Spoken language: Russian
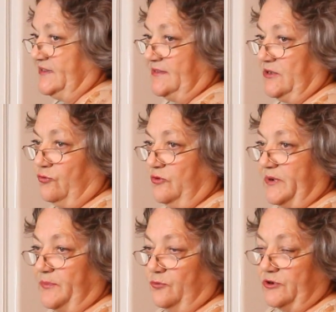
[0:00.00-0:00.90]
взять такую
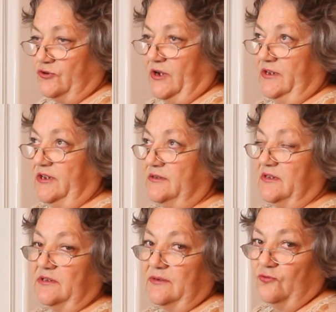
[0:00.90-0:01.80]
пропорцию, один к
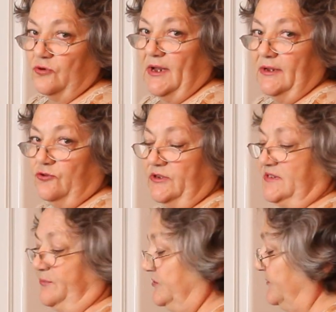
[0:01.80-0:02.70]
одному. То есть,
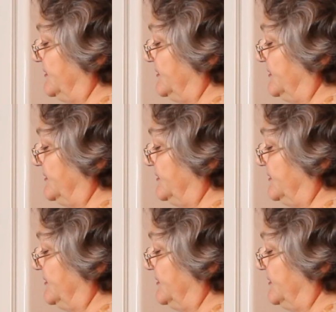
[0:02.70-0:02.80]
допустим,